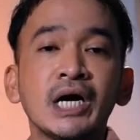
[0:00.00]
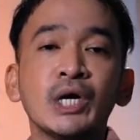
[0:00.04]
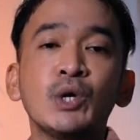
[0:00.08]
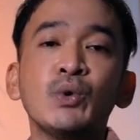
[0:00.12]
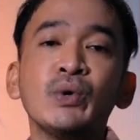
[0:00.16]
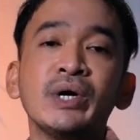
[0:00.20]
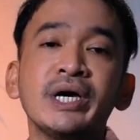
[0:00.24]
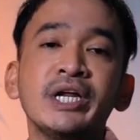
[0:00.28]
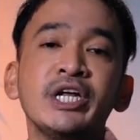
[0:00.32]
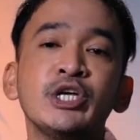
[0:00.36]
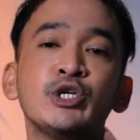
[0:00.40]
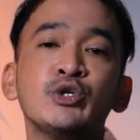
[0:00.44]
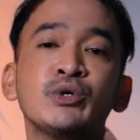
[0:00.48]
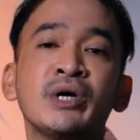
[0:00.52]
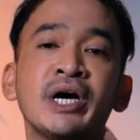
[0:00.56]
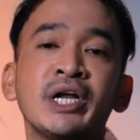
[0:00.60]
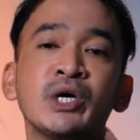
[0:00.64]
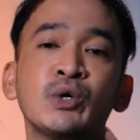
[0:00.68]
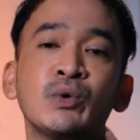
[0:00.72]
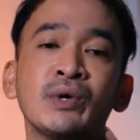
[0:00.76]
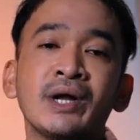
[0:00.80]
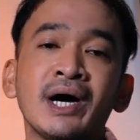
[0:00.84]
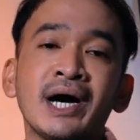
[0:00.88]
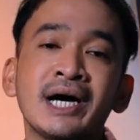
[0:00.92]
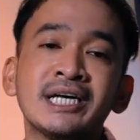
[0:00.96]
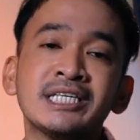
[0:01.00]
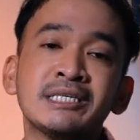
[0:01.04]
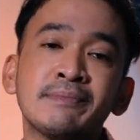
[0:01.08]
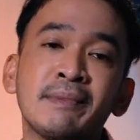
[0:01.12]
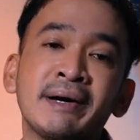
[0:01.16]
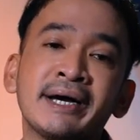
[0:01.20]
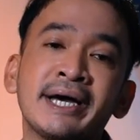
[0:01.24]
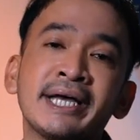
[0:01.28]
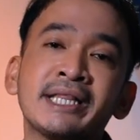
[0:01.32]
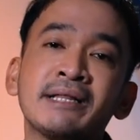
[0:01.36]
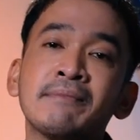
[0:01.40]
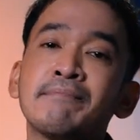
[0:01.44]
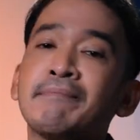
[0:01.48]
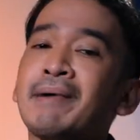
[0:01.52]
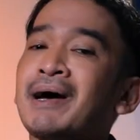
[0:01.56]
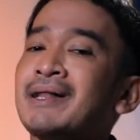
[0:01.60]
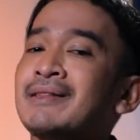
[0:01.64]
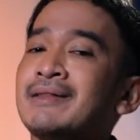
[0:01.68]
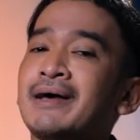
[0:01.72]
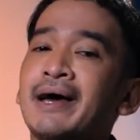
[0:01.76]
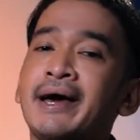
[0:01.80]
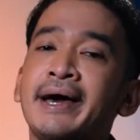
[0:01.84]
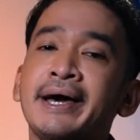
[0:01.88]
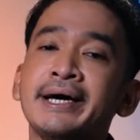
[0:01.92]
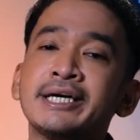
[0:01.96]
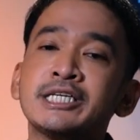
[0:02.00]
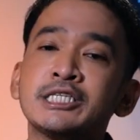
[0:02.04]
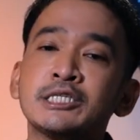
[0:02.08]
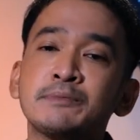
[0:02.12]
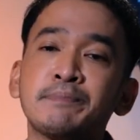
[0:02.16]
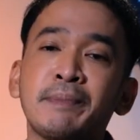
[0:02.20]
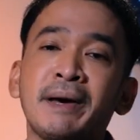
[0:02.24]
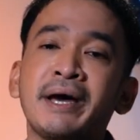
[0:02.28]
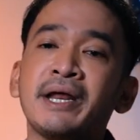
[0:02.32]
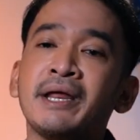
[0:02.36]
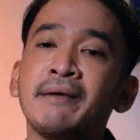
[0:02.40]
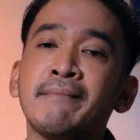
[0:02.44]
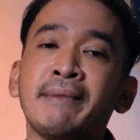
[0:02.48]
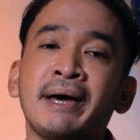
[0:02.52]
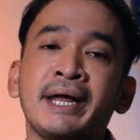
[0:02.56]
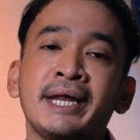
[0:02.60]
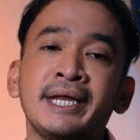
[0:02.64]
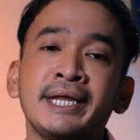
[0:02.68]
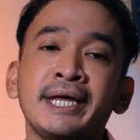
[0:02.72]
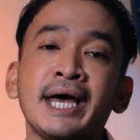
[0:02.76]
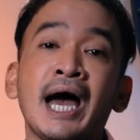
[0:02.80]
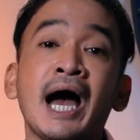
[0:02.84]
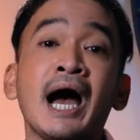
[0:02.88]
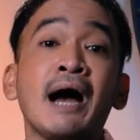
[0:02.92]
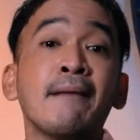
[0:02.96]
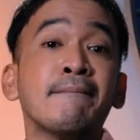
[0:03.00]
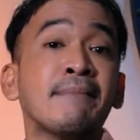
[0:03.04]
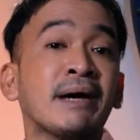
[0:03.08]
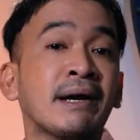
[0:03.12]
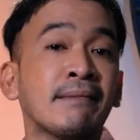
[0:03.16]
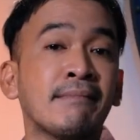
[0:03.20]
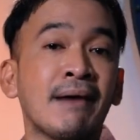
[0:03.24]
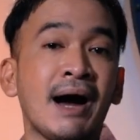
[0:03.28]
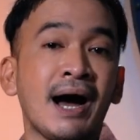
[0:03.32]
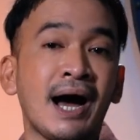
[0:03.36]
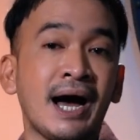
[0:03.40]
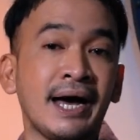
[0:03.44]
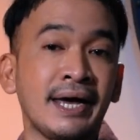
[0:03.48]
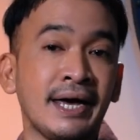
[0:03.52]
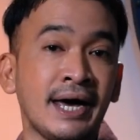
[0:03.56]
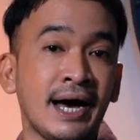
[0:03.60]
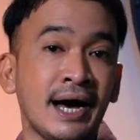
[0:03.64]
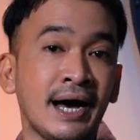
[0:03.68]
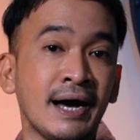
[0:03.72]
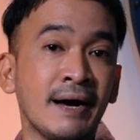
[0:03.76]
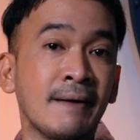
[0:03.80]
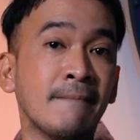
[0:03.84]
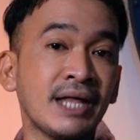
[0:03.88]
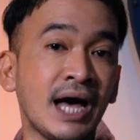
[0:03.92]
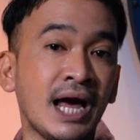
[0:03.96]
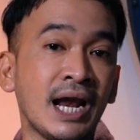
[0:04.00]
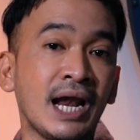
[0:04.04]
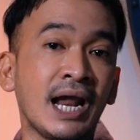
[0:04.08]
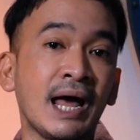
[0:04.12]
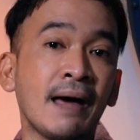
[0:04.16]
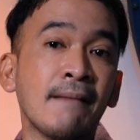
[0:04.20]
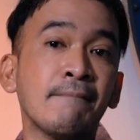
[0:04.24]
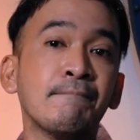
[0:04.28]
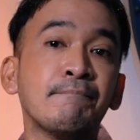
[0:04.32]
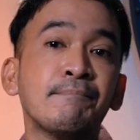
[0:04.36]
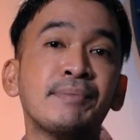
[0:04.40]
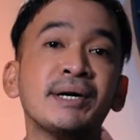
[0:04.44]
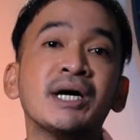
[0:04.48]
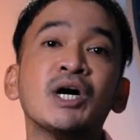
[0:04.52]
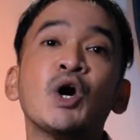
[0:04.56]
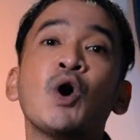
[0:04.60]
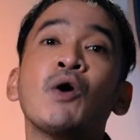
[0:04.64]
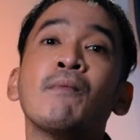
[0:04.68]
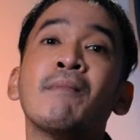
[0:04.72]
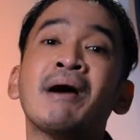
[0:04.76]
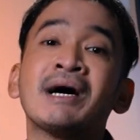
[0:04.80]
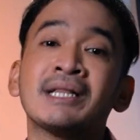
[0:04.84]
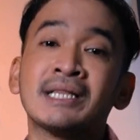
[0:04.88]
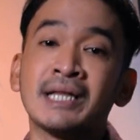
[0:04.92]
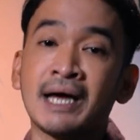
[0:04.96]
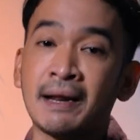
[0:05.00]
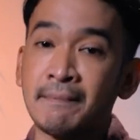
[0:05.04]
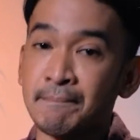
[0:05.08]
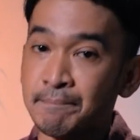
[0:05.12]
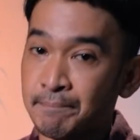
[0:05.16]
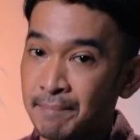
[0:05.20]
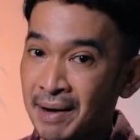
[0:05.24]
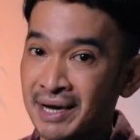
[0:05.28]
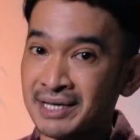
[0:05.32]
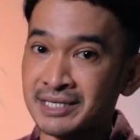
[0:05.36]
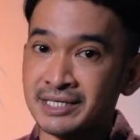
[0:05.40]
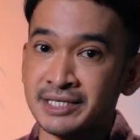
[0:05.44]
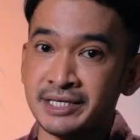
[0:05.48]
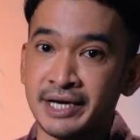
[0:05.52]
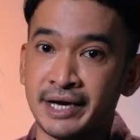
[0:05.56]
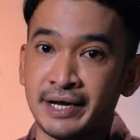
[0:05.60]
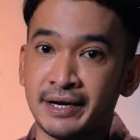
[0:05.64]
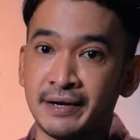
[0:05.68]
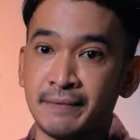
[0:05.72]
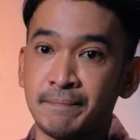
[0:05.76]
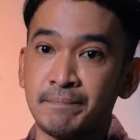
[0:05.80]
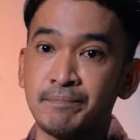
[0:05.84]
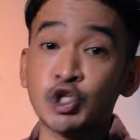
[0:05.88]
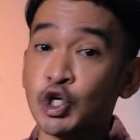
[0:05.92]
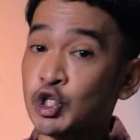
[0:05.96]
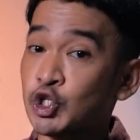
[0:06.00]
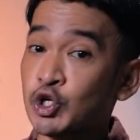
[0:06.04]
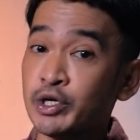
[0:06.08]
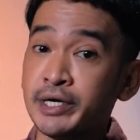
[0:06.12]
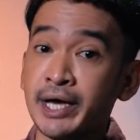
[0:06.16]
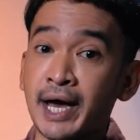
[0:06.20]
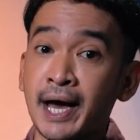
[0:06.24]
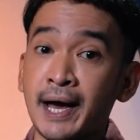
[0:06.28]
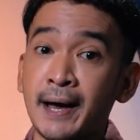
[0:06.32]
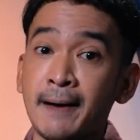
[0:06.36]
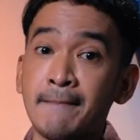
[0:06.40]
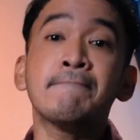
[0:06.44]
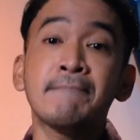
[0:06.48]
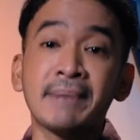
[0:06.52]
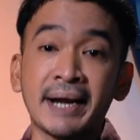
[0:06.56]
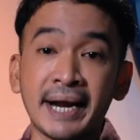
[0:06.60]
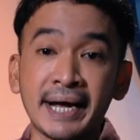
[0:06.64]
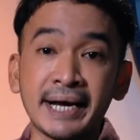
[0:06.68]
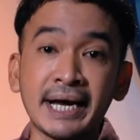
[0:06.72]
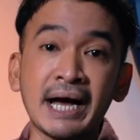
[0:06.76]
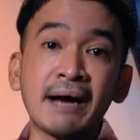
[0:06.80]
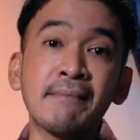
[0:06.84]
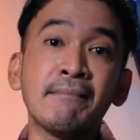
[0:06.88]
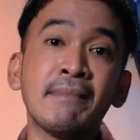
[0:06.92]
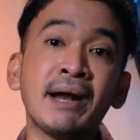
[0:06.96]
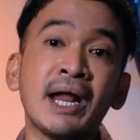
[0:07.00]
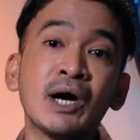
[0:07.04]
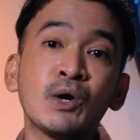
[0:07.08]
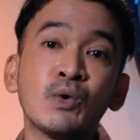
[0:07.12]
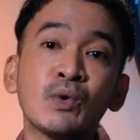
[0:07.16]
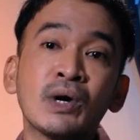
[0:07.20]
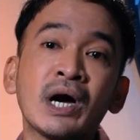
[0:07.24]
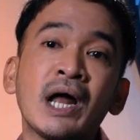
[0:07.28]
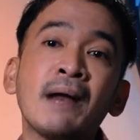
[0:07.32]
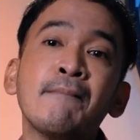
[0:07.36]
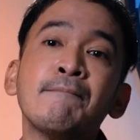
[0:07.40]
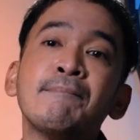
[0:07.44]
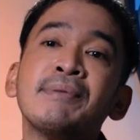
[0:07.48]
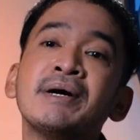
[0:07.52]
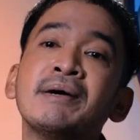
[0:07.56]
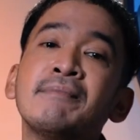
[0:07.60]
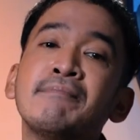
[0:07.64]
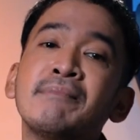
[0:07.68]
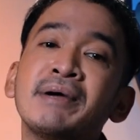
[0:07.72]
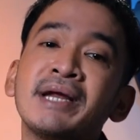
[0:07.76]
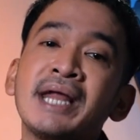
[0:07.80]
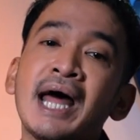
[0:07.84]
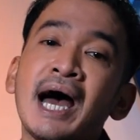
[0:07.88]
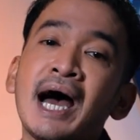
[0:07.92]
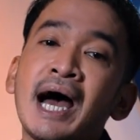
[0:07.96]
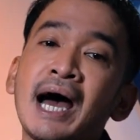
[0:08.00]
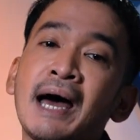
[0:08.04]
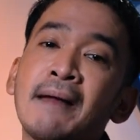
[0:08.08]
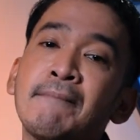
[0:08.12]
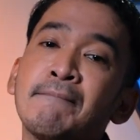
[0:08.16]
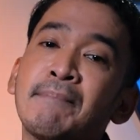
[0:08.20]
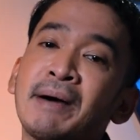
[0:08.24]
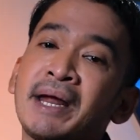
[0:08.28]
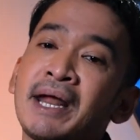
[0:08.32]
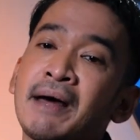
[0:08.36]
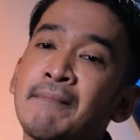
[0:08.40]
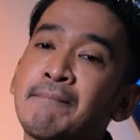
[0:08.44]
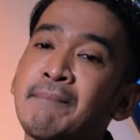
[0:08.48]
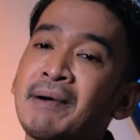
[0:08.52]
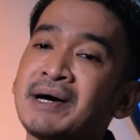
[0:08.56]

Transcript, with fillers: Gedung ini juga digunakan sebagai tempat eksperimen yang berbahaya dalam pengobatan pasien. Contohnya, mereka melakukan pembedahan pada